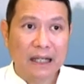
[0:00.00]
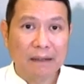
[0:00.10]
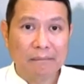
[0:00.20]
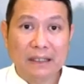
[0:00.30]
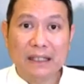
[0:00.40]

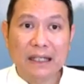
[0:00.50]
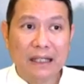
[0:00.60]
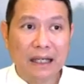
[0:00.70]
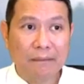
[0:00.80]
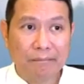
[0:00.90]
นะ บางที
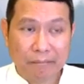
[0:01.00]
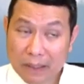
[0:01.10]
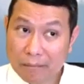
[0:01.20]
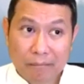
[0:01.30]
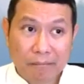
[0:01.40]
เนี่ย
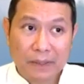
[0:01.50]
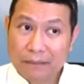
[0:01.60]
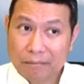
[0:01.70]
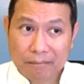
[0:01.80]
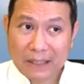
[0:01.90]
ไม่คื
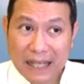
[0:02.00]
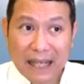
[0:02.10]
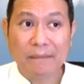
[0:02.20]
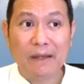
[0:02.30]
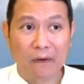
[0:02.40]
อมันแย
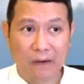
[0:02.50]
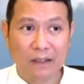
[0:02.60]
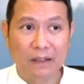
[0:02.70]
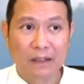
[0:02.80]
กไม่ออก